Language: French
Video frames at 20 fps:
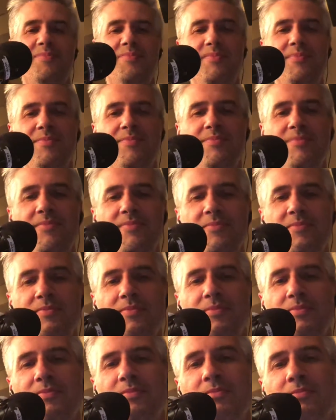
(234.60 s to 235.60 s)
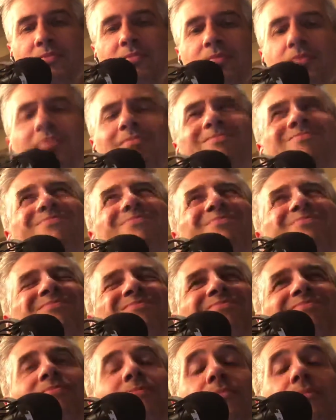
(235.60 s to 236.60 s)
les amis.
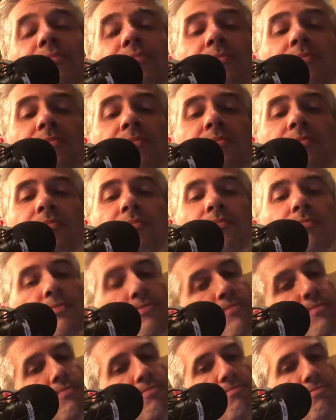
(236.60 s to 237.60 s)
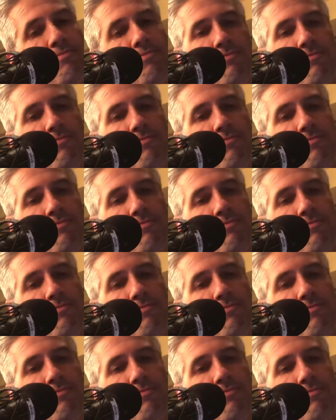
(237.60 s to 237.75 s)
Mayou, c'est un nazi,